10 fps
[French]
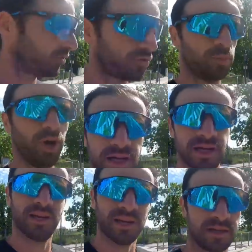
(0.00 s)
sur moi
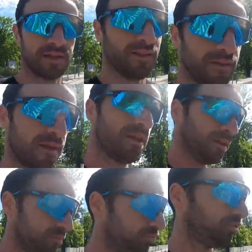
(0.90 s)

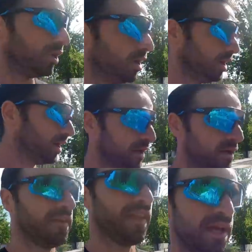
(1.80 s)
pour
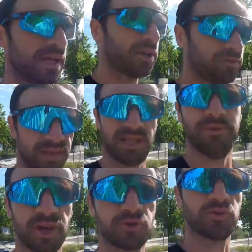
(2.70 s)
réussir
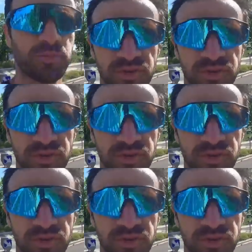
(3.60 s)
la meilleure course